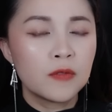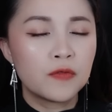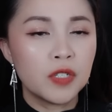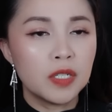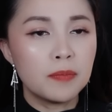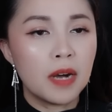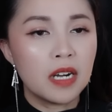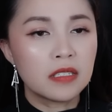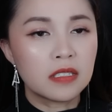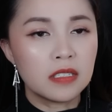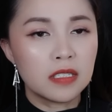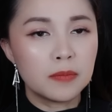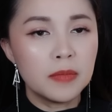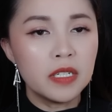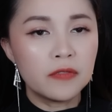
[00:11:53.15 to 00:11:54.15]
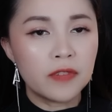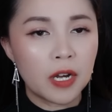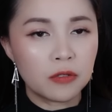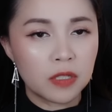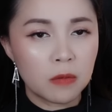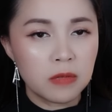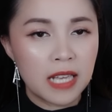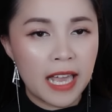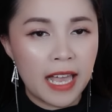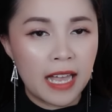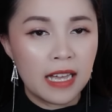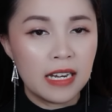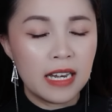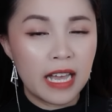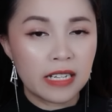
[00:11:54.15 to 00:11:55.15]
Vừa mở cửa bước vào trong nhà
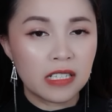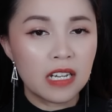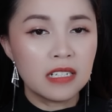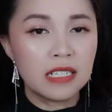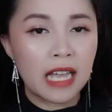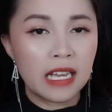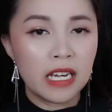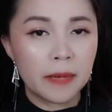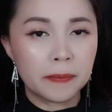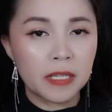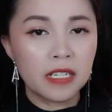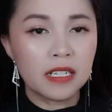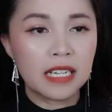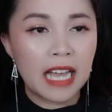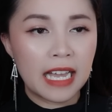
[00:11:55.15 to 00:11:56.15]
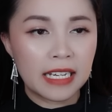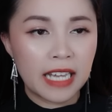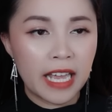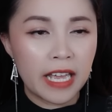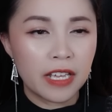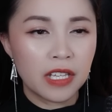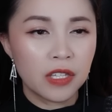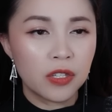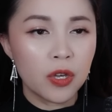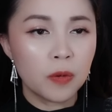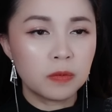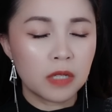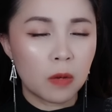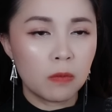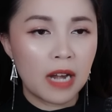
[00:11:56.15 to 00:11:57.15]
là Tân ngay lập tức cài then,
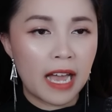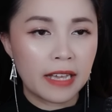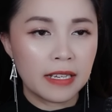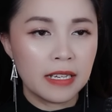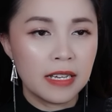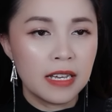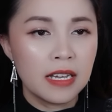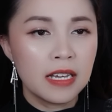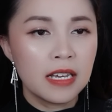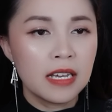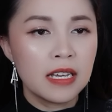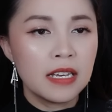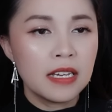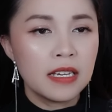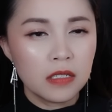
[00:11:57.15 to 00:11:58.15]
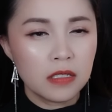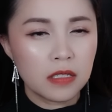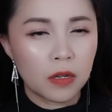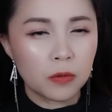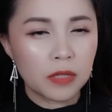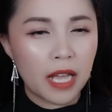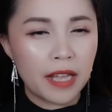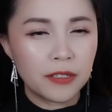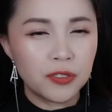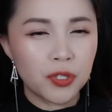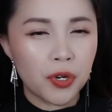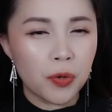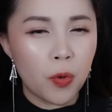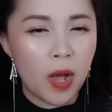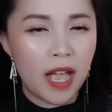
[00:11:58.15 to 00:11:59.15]
chốt trong lại. Sáu tháng
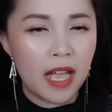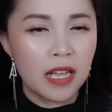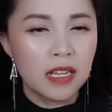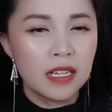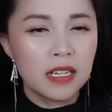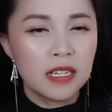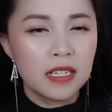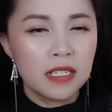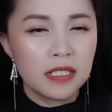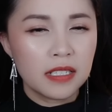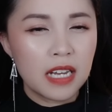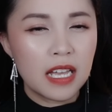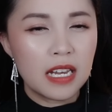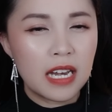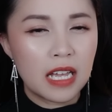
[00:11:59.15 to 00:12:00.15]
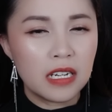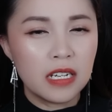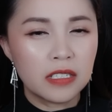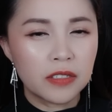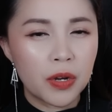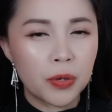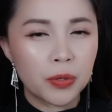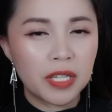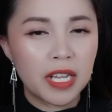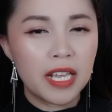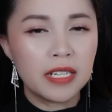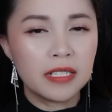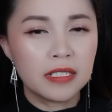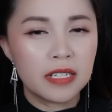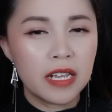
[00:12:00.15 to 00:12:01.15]
trôi qua, đây là lần đầu
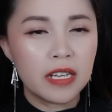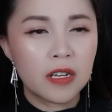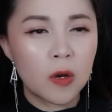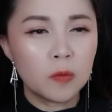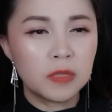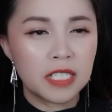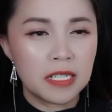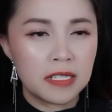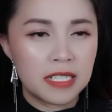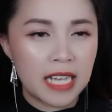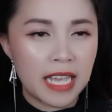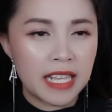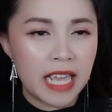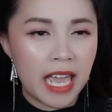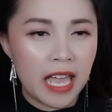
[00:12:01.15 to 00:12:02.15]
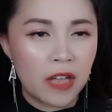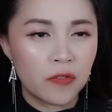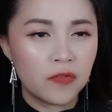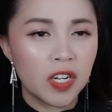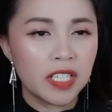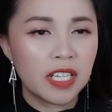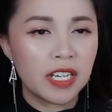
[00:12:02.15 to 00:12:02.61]
tiên đi công trình xa nhà với